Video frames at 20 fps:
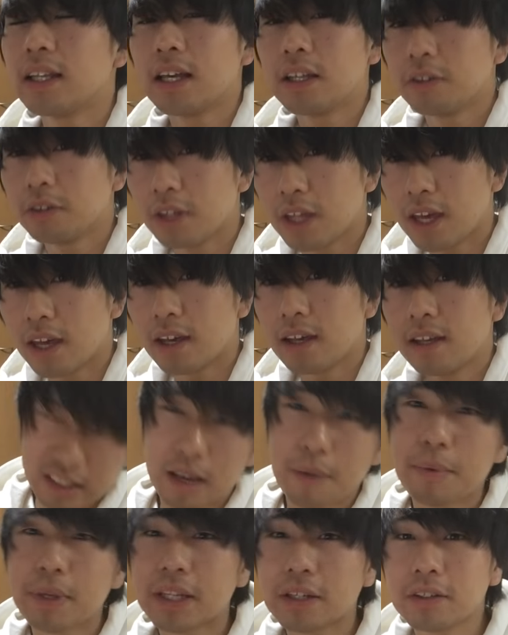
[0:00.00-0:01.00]
ないので
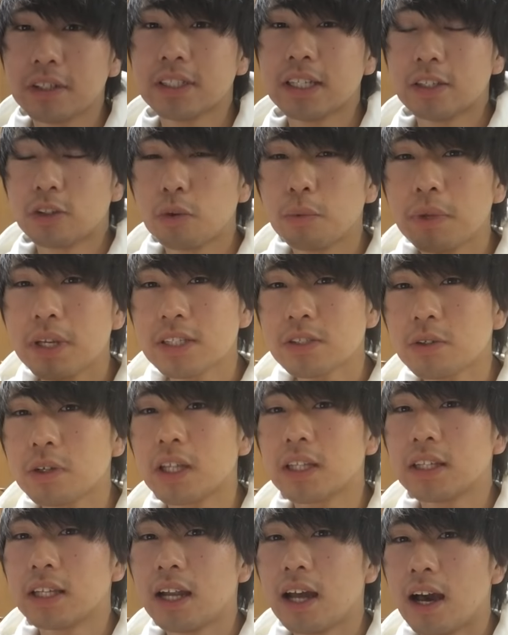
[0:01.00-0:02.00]
やめてください友達とか
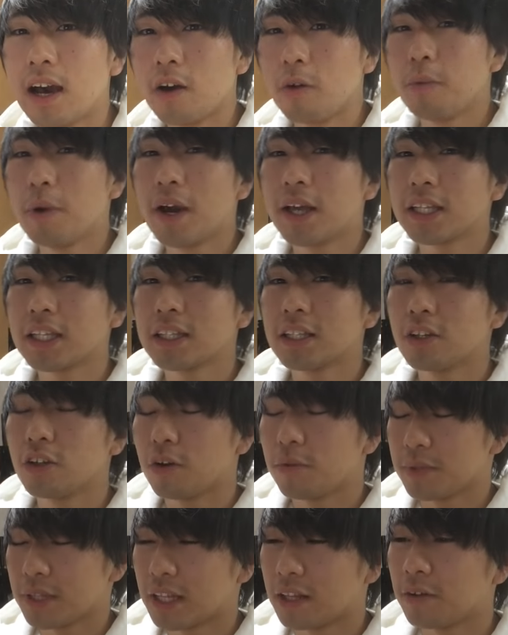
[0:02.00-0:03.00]
だったら「あお前当たってる
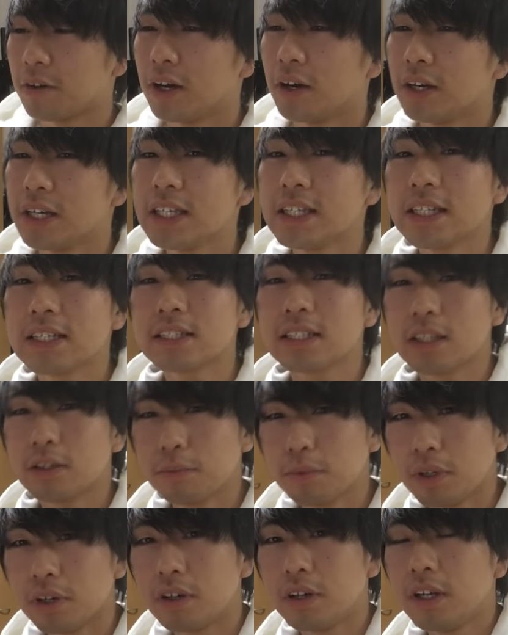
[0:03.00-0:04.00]
よ」みたいなのはいいんですけど
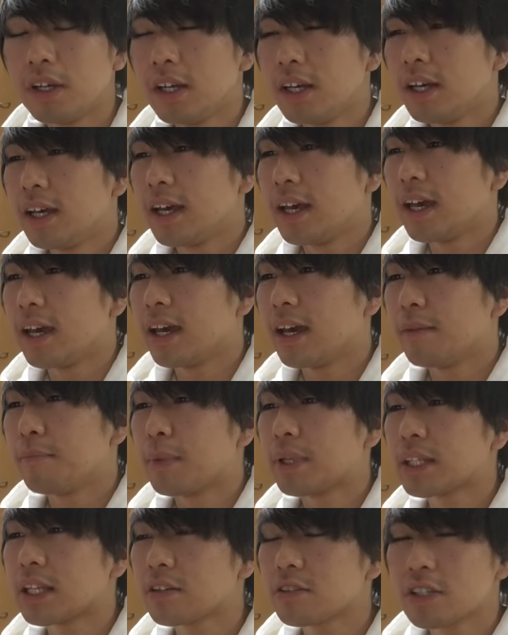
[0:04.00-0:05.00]
も、
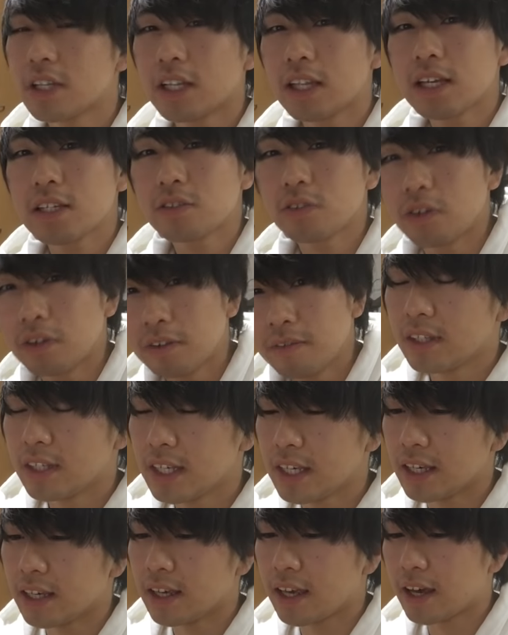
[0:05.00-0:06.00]
えー、全く知らない人
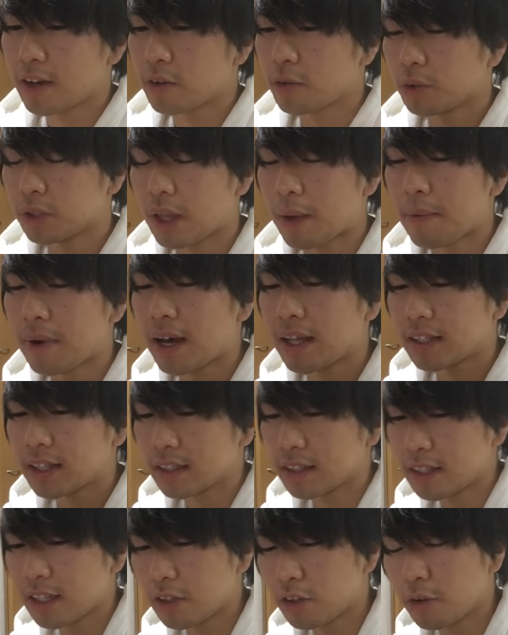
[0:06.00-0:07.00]
に、えー、こう球が当
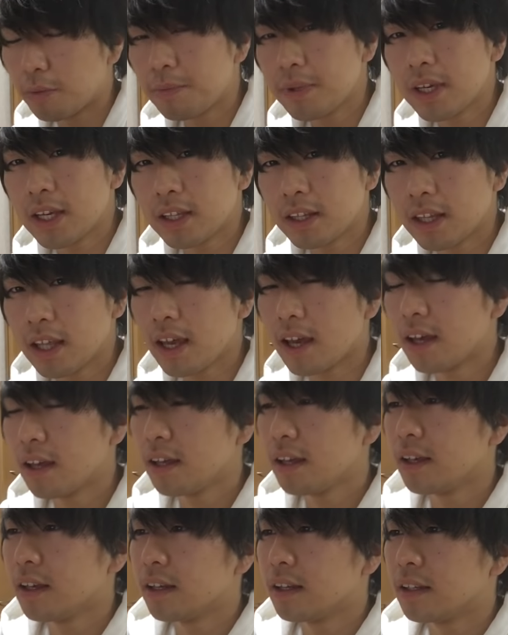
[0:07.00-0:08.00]
たってるのを見えて
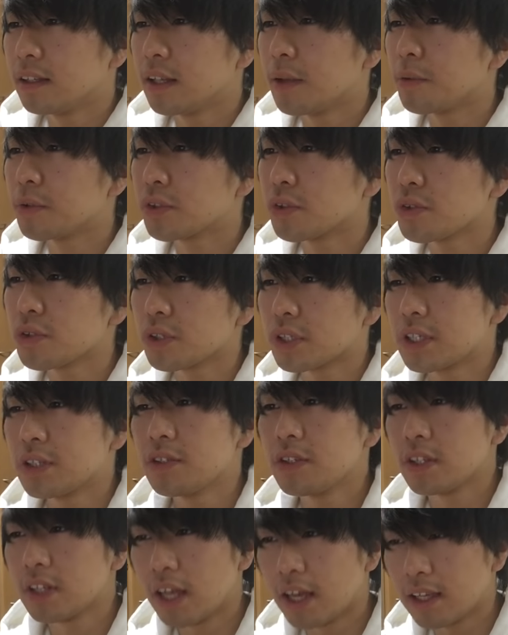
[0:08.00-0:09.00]
でもその人気
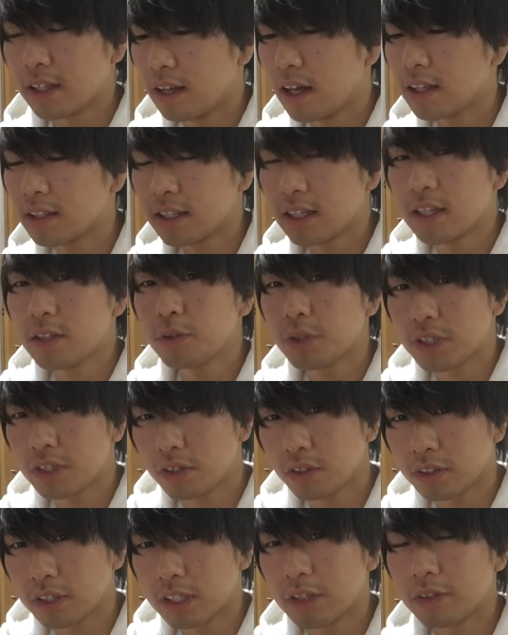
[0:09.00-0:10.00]
づいてないあなたヒットです
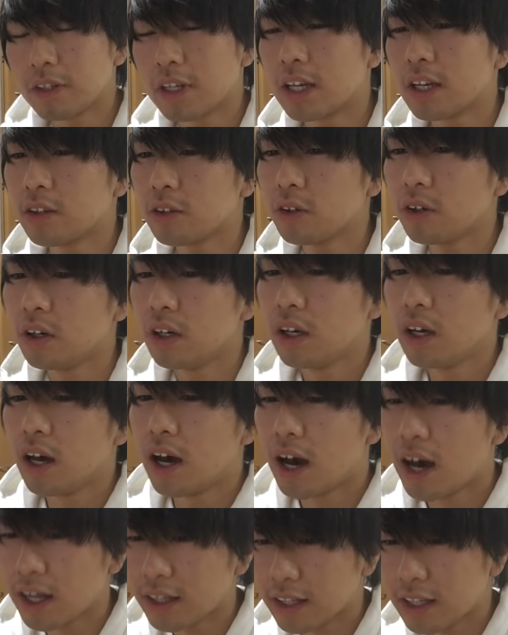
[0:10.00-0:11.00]
よって言ってあげるとは
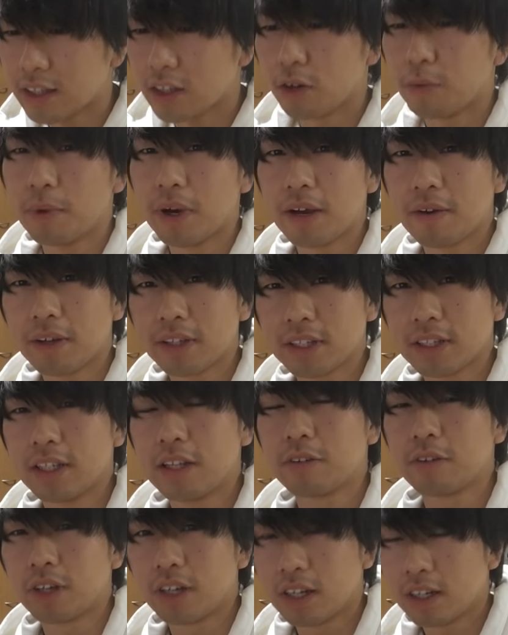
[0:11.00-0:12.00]
あなんだお前はってな
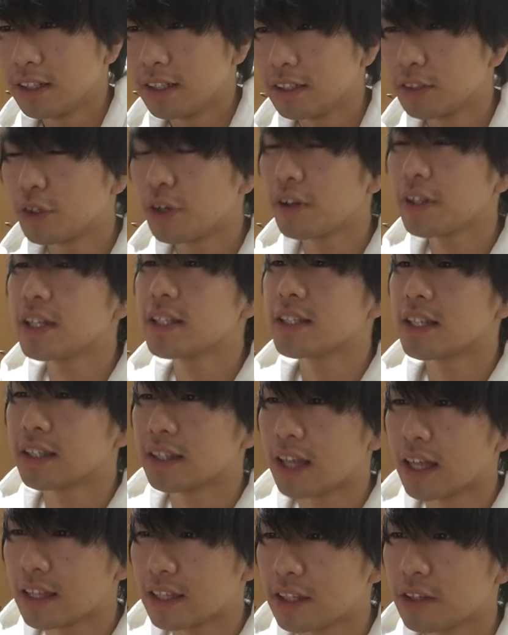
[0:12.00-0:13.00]
るからそれはね絶
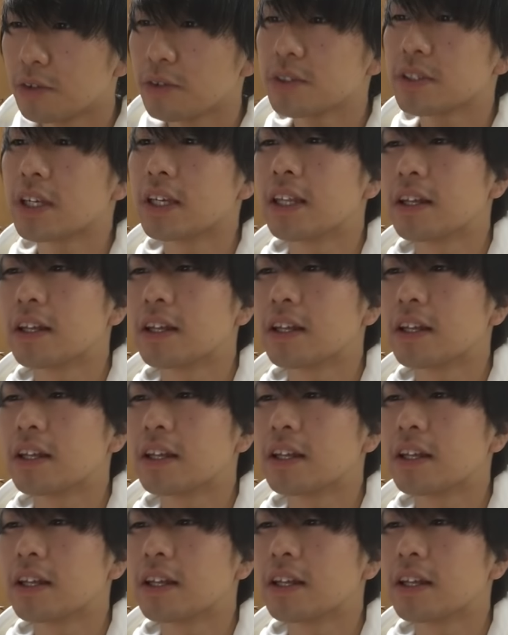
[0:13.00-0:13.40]
対に気をつけ